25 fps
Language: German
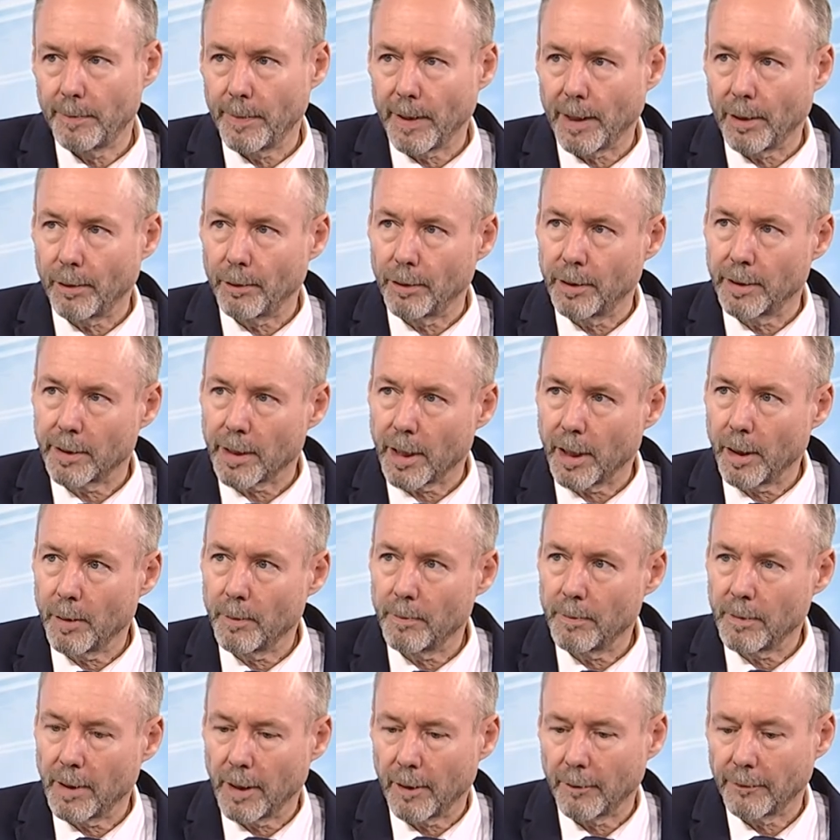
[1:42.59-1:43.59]

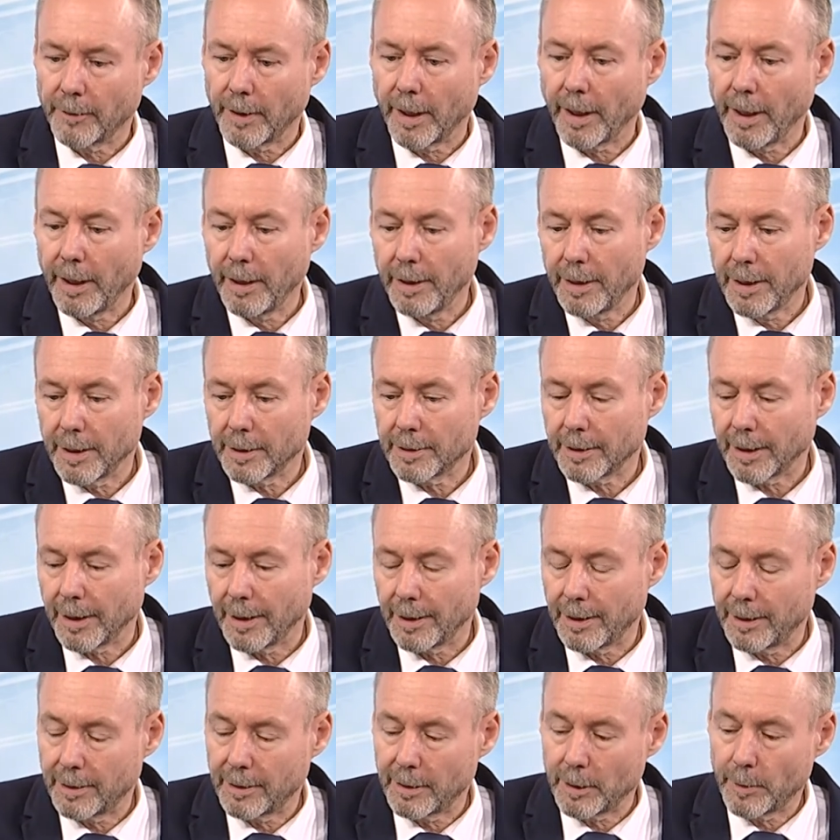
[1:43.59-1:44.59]
Bauchraum auf der
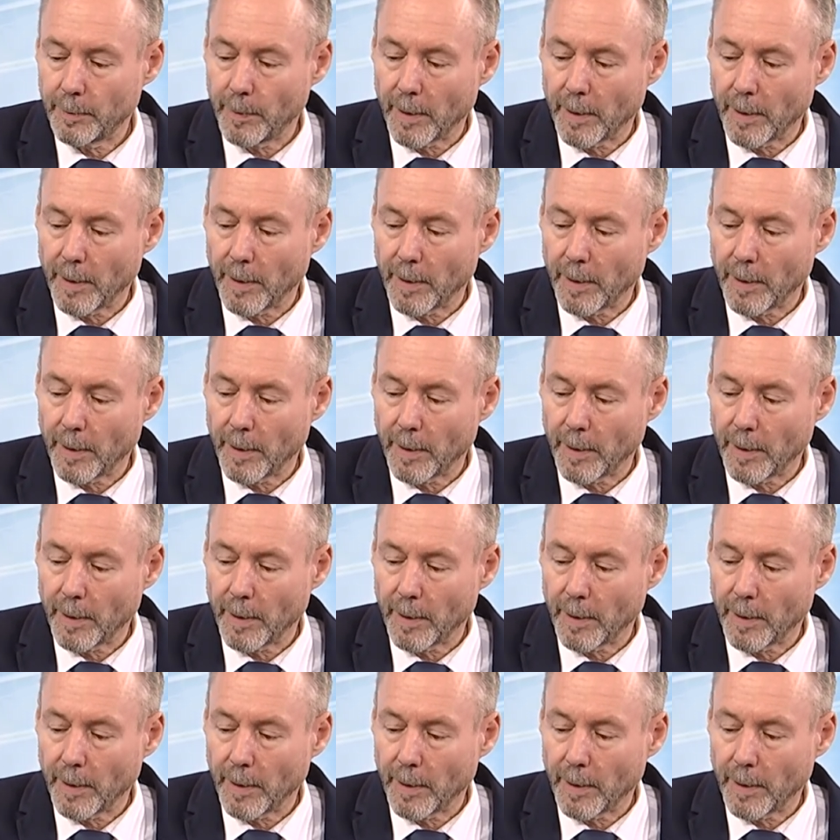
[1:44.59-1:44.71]
Hinterseite des